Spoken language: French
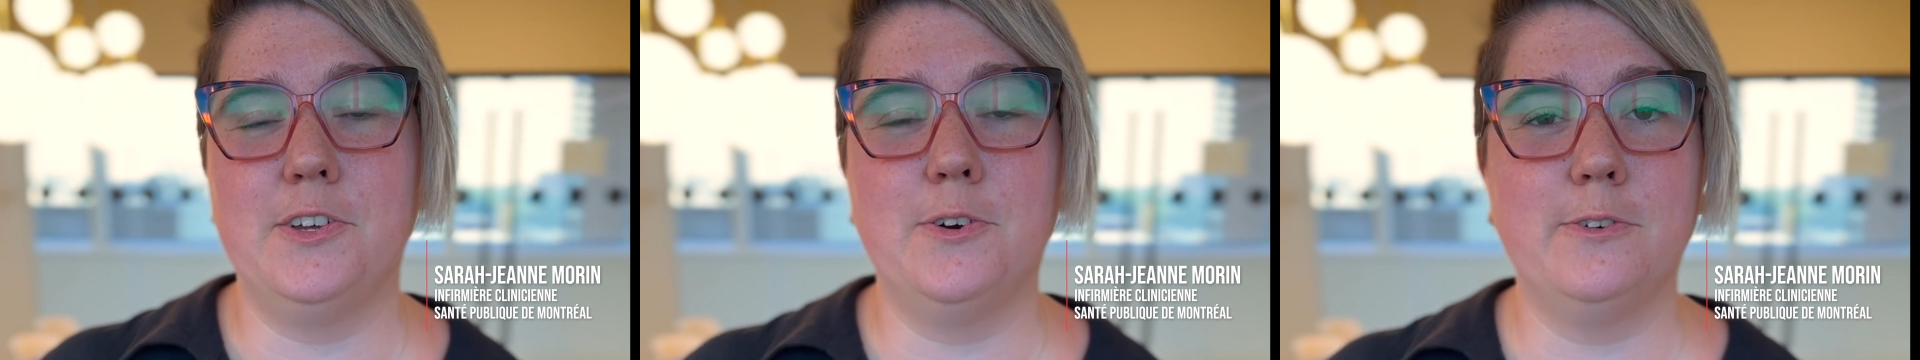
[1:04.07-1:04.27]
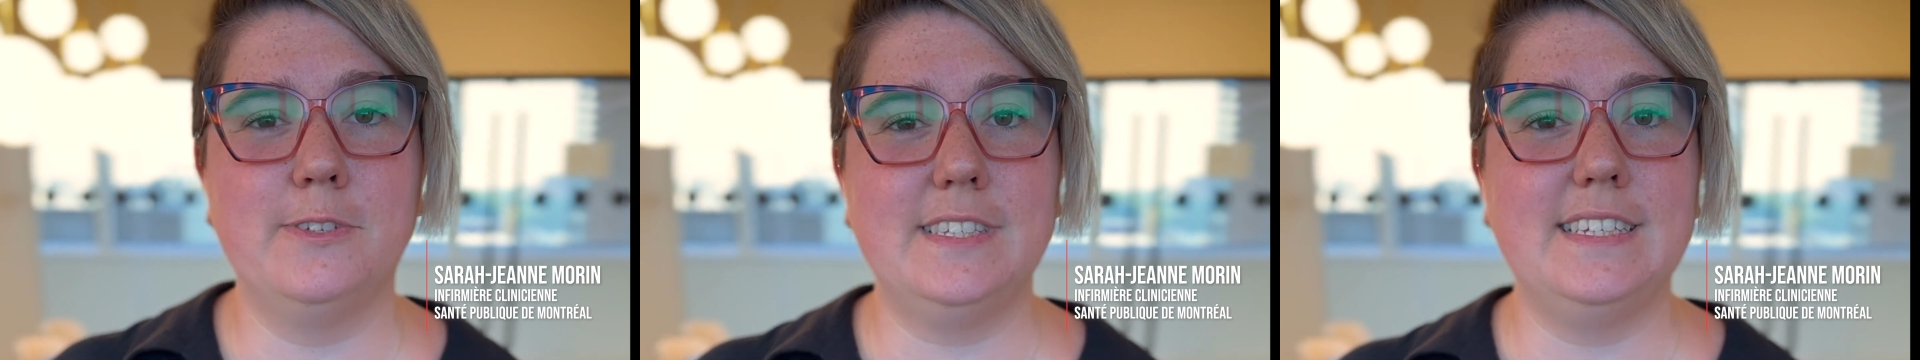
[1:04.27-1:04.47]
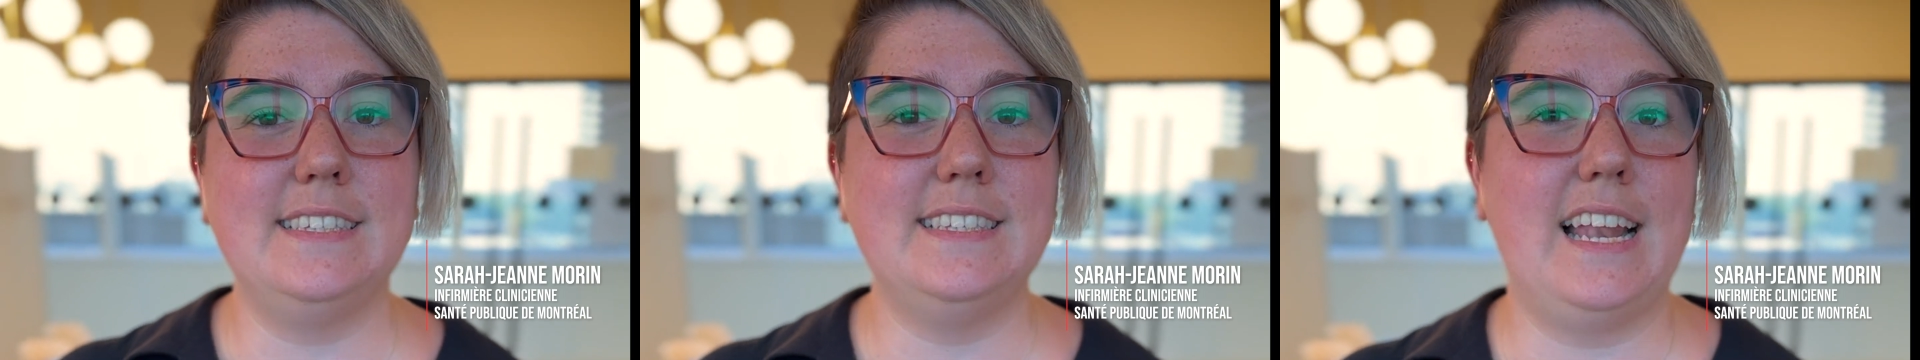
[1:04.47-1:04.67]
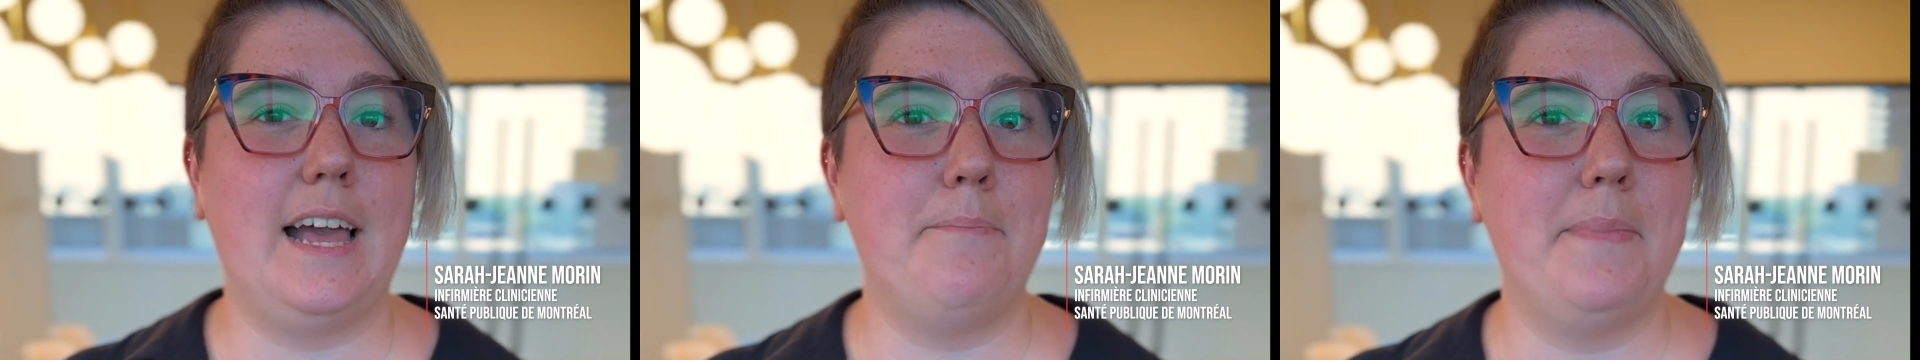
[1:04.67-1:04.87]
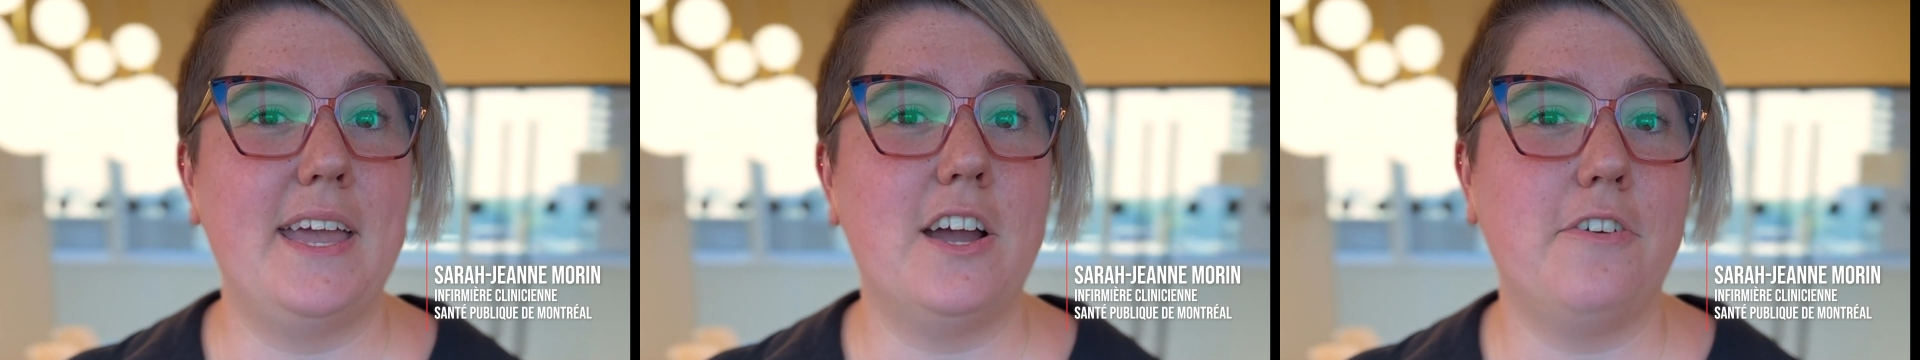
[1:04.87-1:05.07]
grossesse, est la
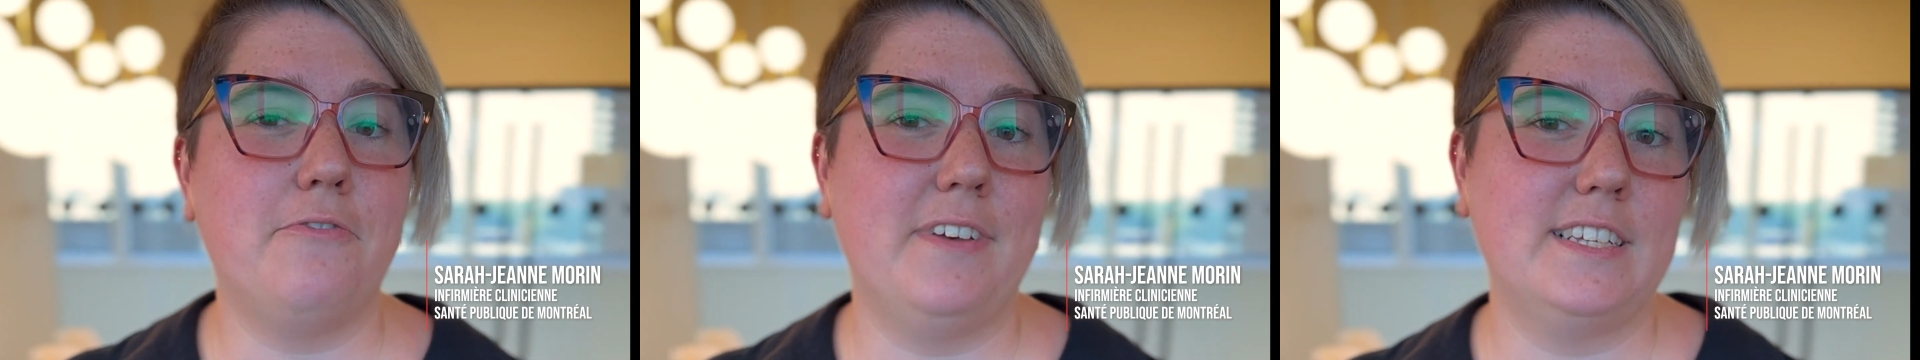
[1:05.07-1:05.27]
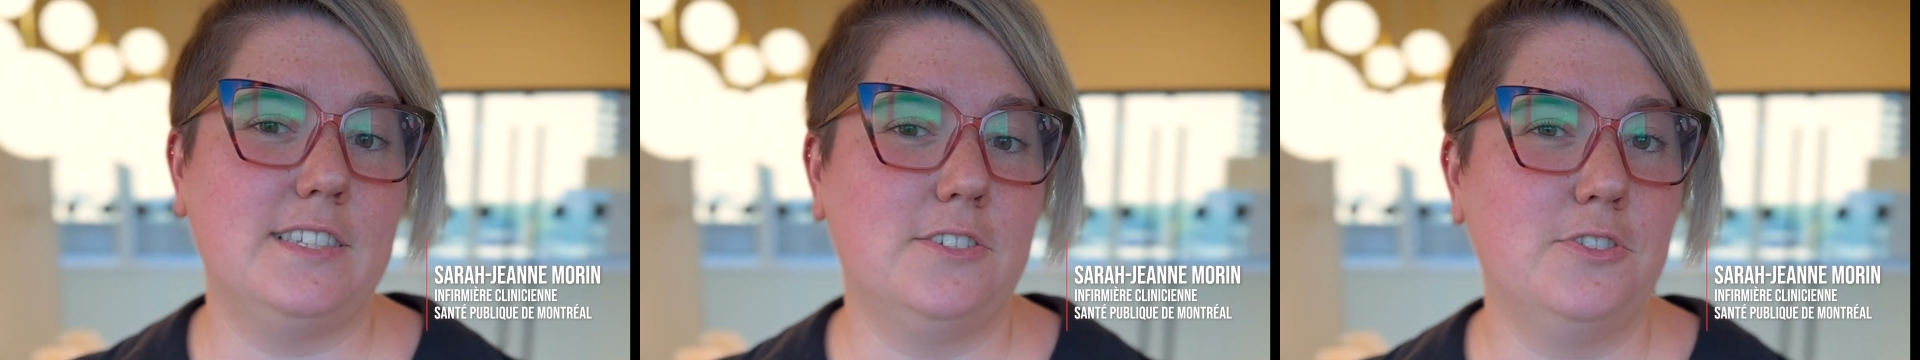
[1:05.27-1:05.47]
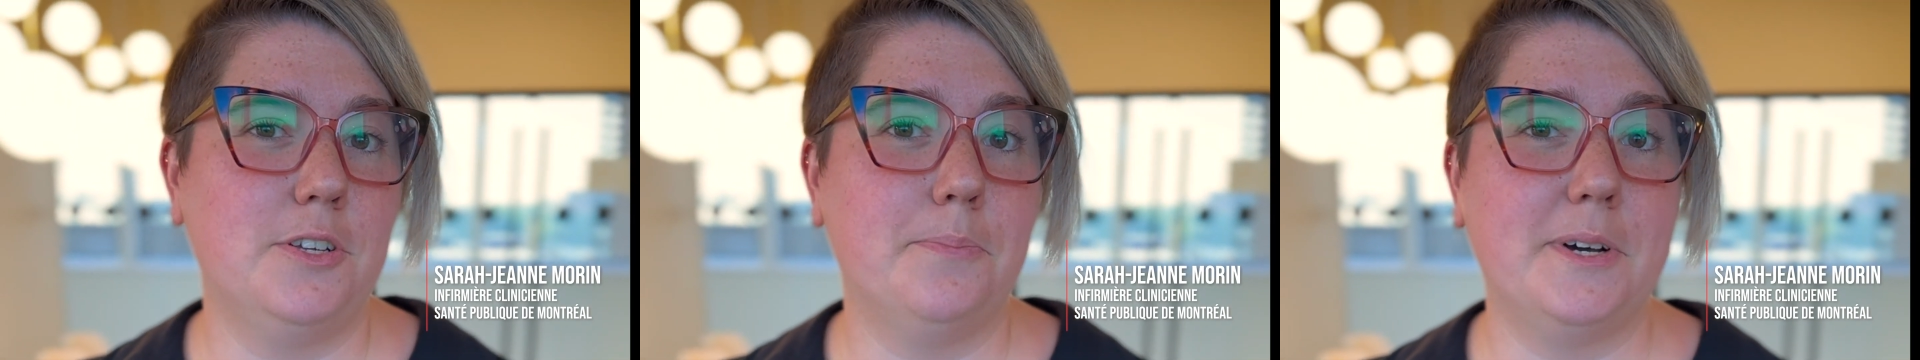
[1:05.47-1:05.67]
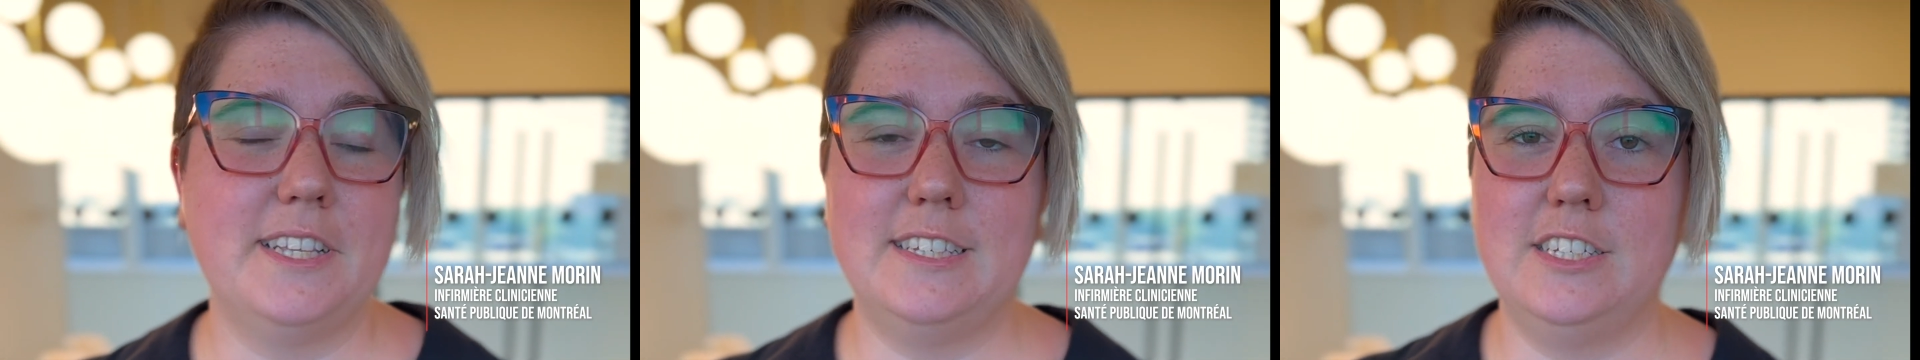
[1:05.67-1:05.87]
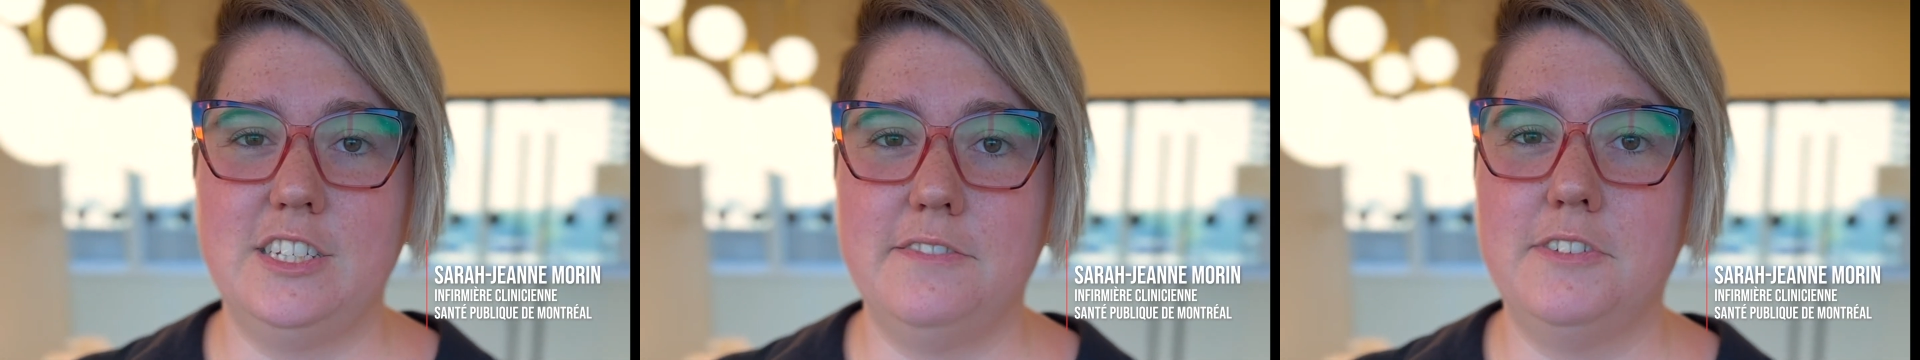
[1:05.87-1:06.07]
meilleure façon de
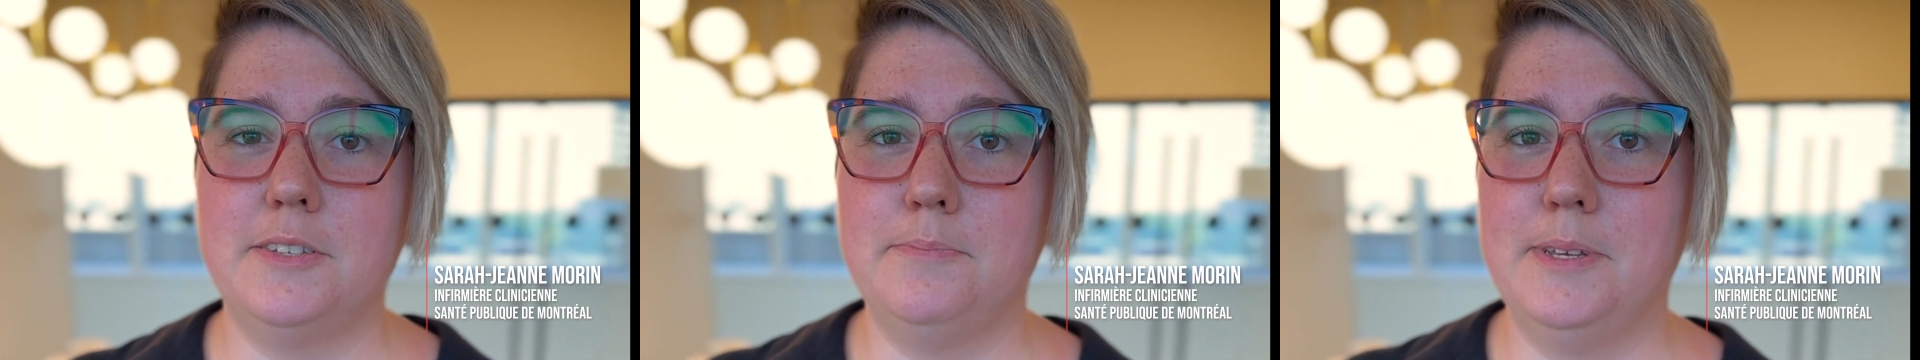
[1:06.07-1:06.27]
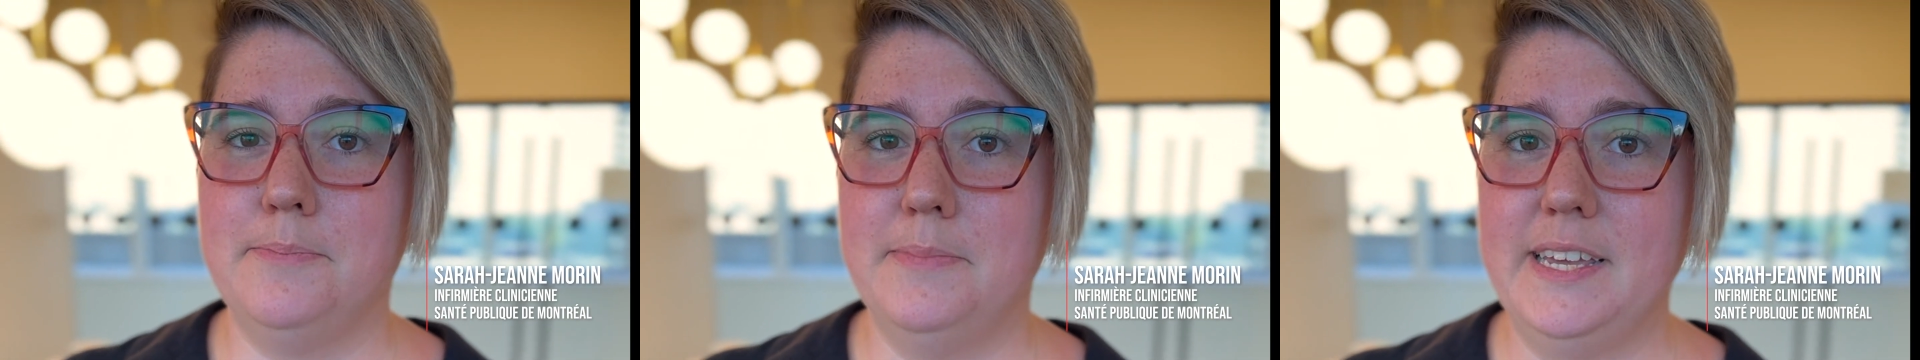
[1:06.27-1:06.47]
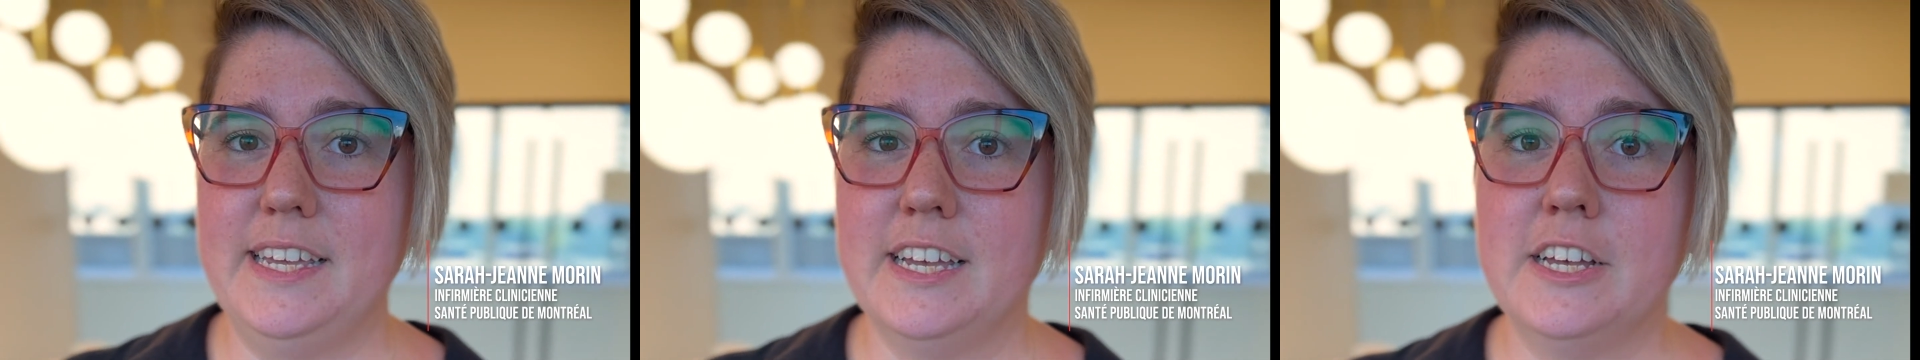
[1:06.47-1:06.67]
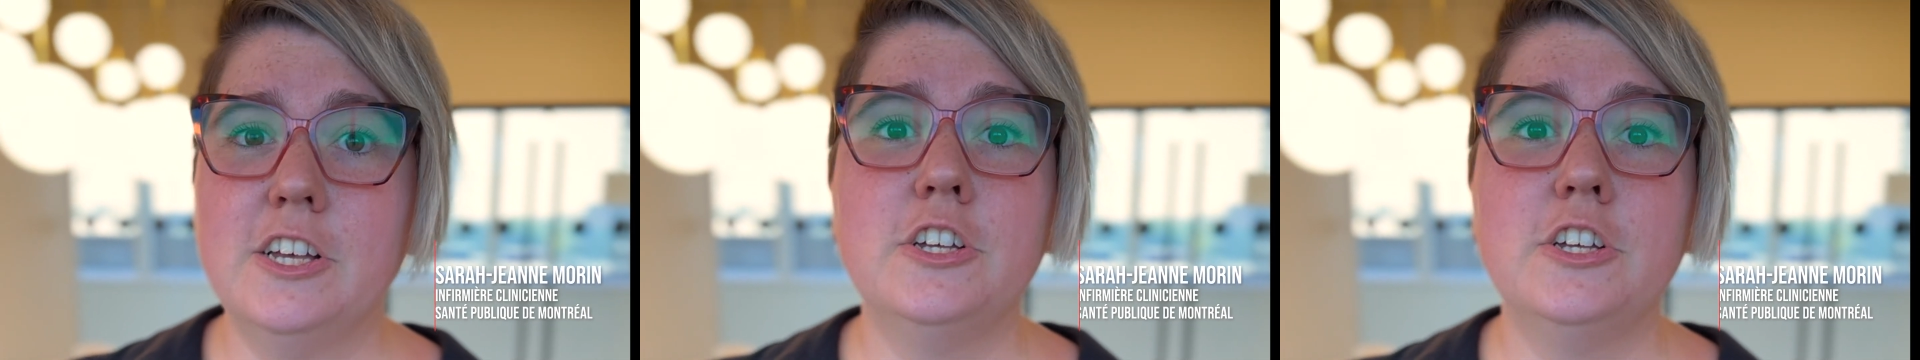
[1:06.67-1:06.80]
protéger votre bébé